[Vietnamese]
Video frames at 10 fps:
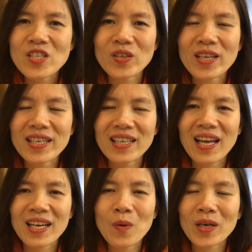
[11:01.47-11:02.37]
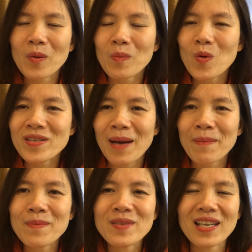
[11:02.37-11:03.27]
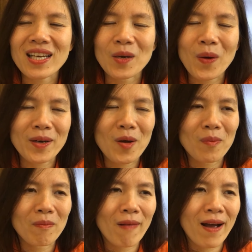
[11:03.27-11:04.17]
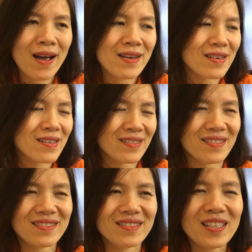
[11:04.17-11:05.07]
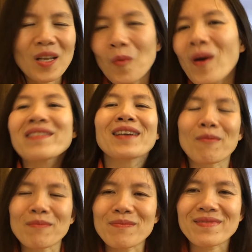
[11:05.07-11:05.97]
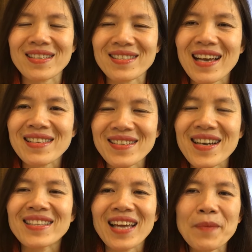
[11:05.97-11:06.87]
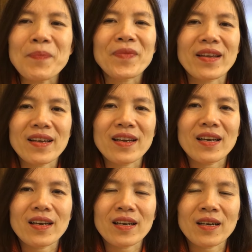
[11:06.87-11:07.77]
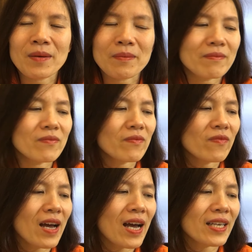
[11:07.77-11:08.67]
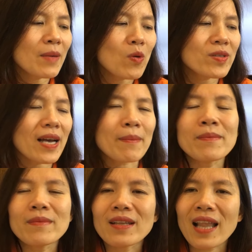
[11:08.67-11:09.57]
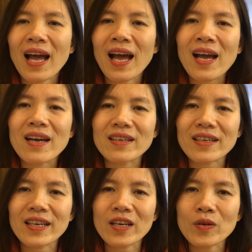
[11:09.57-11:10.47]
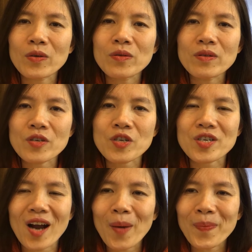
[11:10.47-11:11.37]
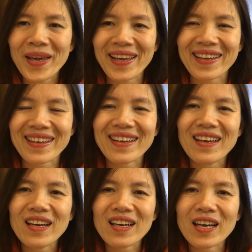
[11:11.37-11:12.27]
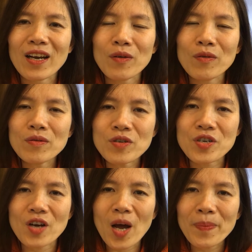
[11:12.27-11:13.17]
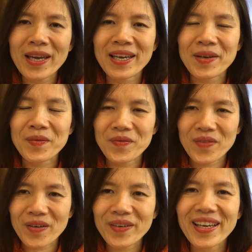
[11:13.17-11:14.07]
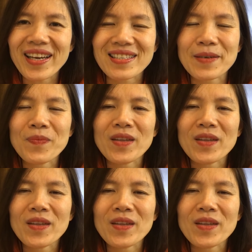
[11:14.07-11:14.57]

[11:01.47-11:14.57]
cho nên là cái hoạt động mua sắm sẽ là cái hoạt động mà à, rất là quan trọng diễn ra trước ngày tết à, và đi mua sắm là go shopping go shopping very good